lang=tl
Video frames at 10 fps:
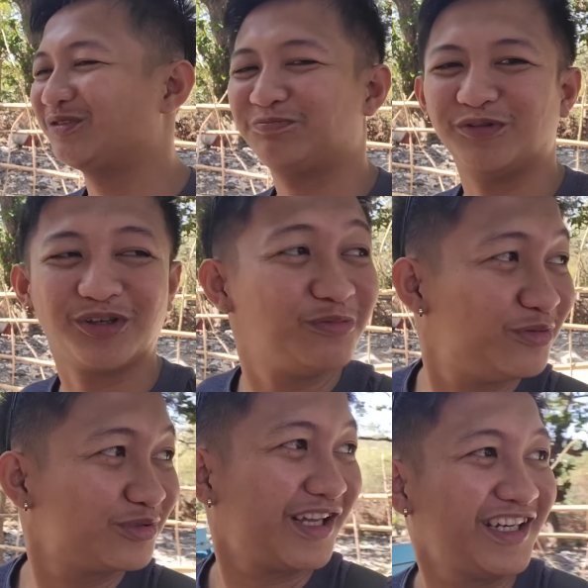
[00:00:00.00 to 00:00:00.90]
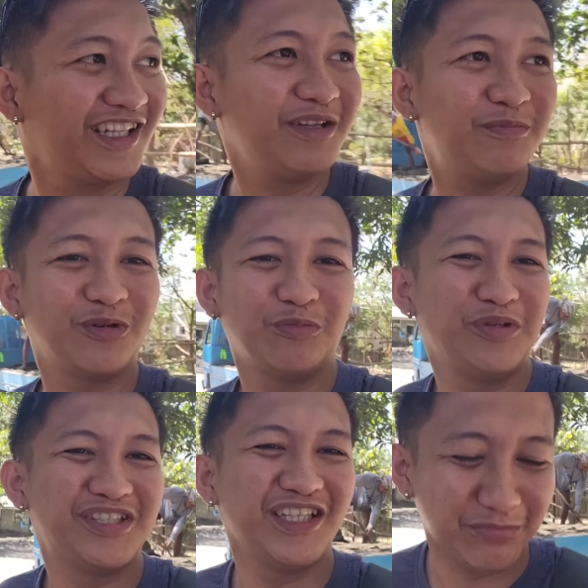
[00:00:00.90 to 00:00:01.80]
puro utak natin, puro
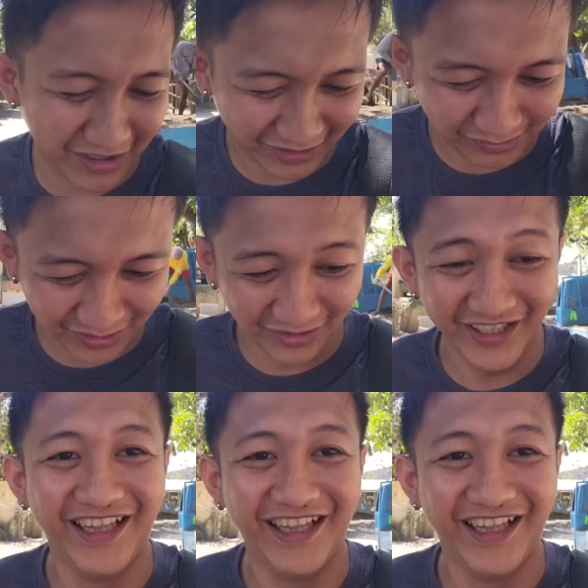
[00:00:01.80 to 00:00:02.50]
business mga team solid.